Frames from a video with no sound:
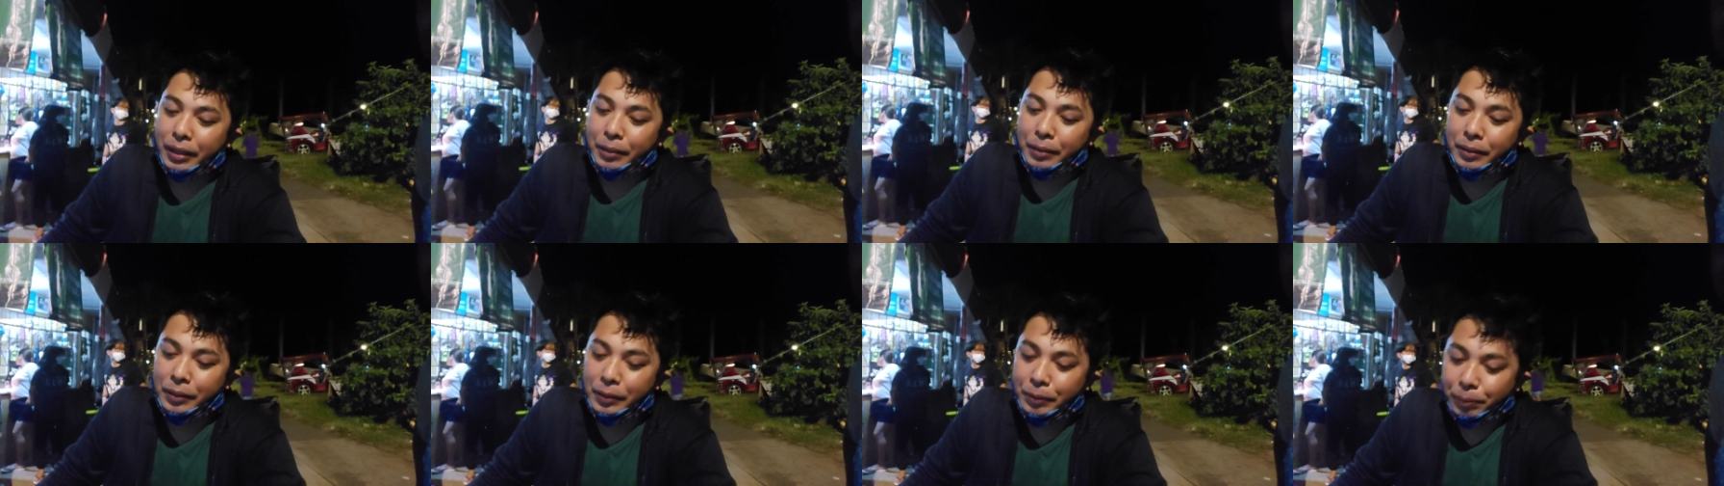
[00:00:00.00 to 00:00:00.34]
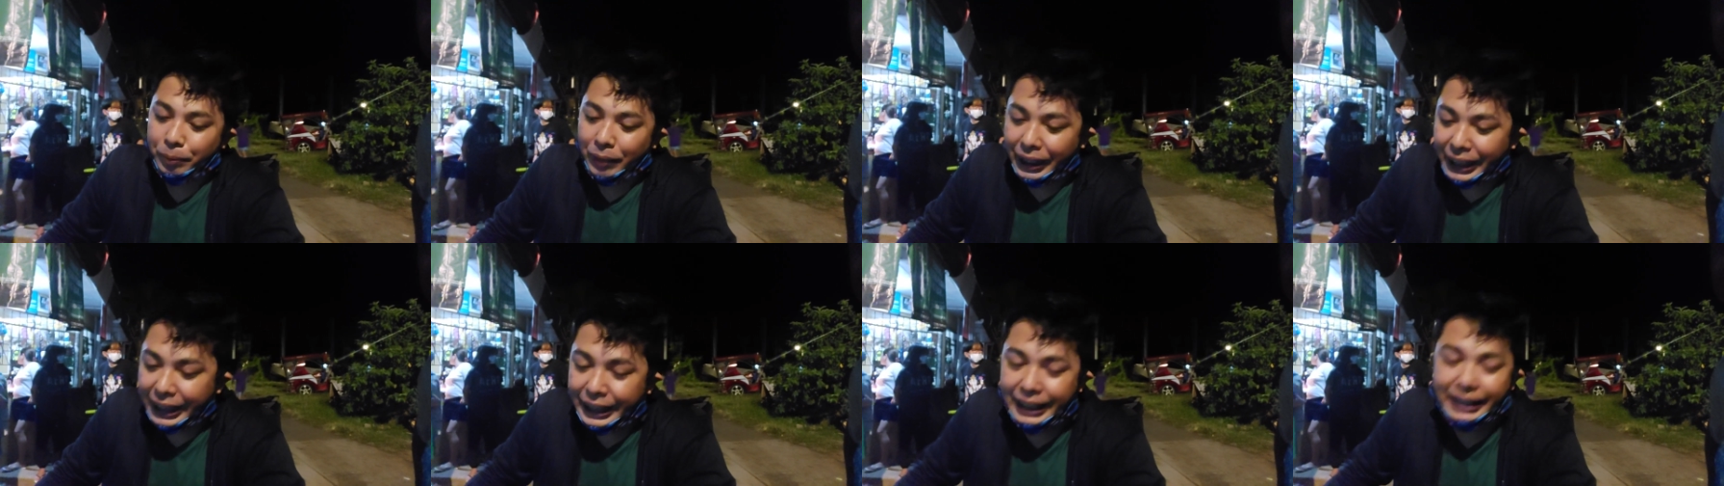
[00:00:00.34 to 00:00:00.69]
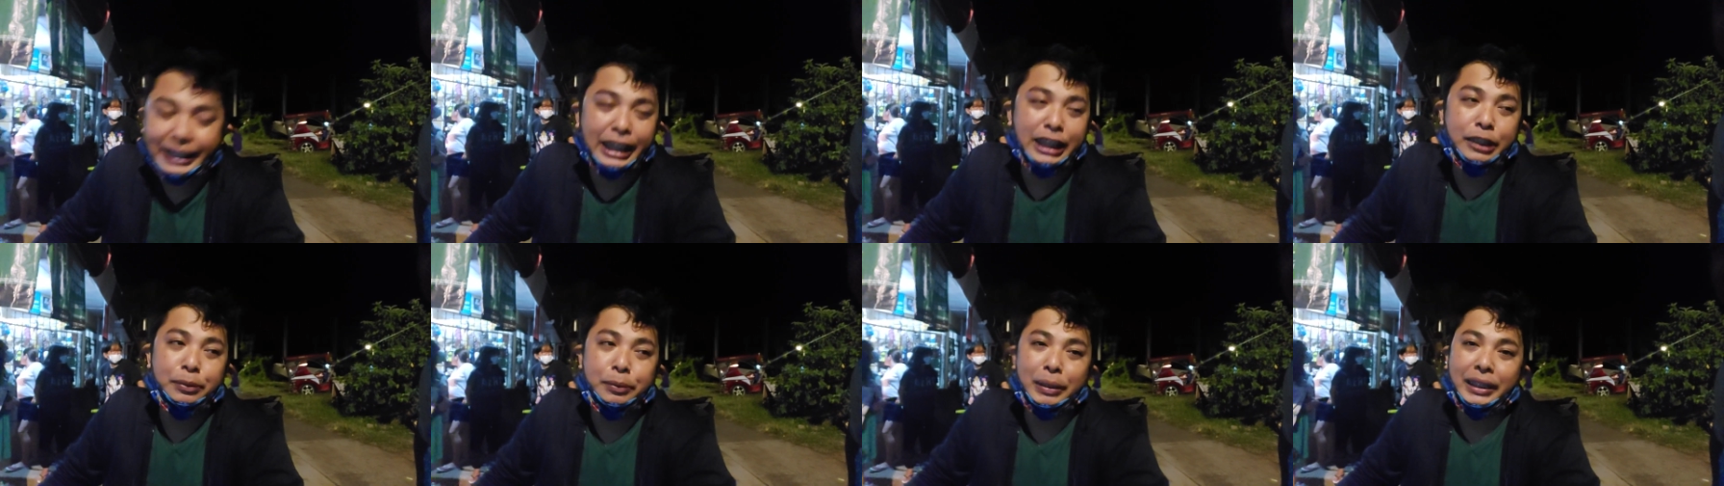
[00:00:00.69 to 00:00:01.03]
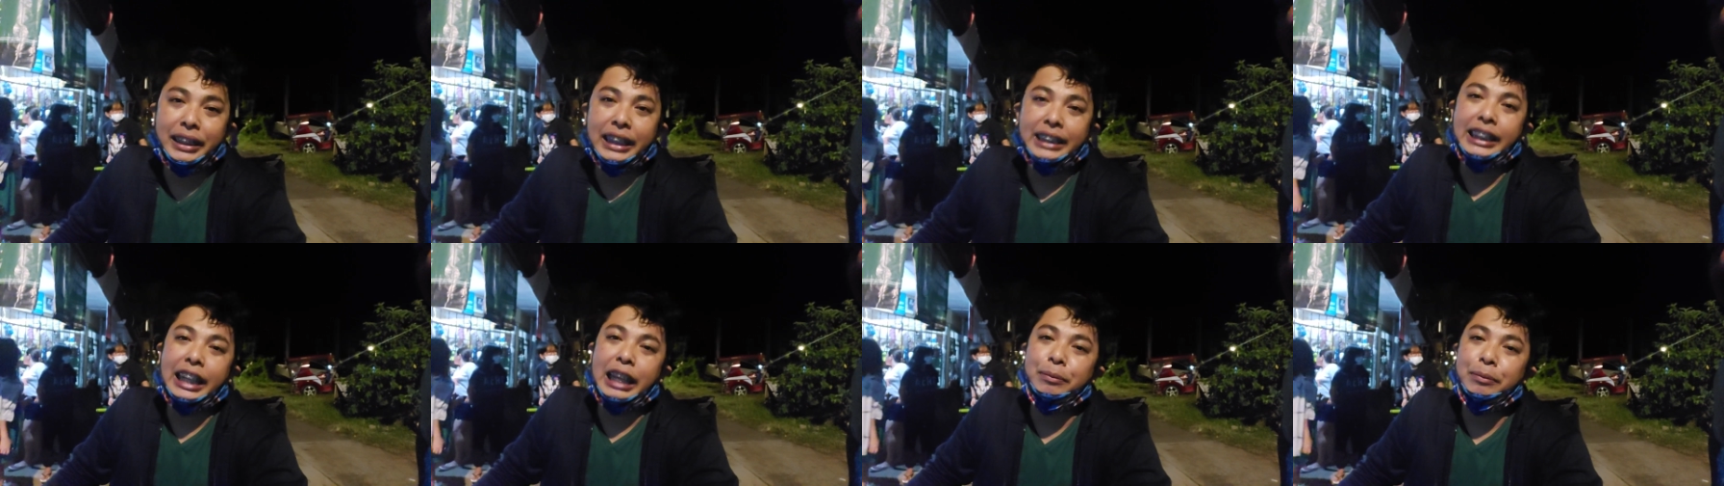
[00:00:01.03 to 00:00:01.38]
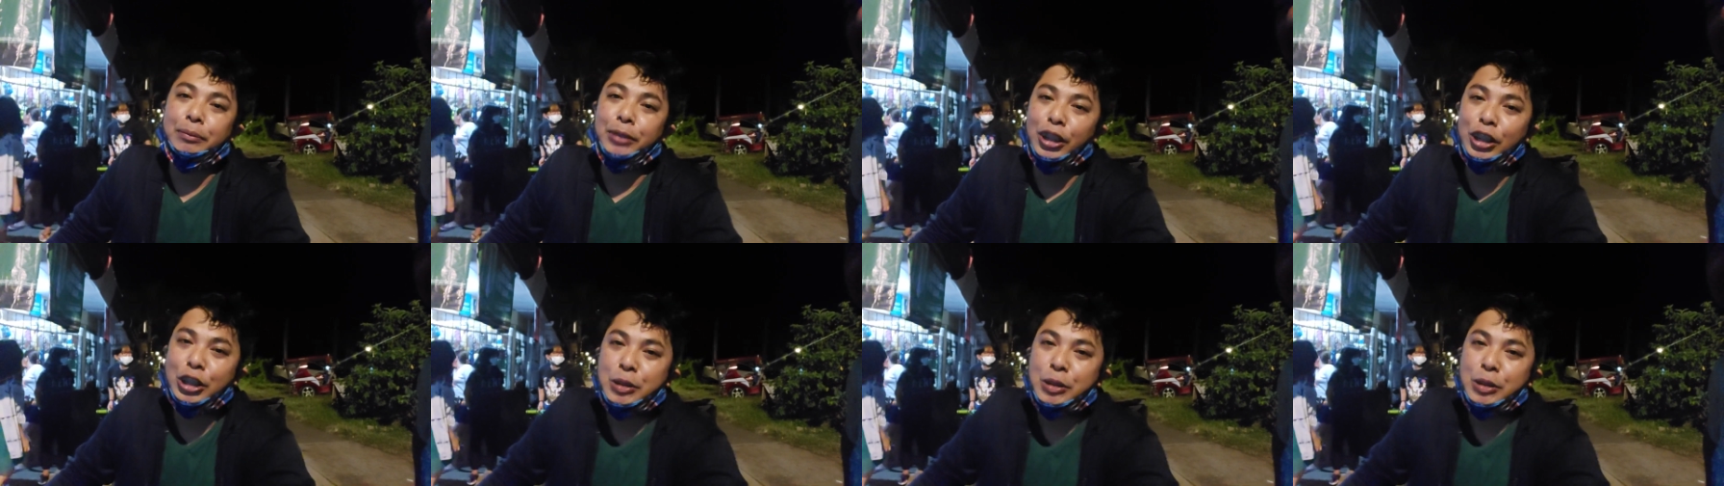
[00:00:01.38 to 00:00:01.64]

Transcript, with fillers: O, oh, ingat kayo sa pag-drive.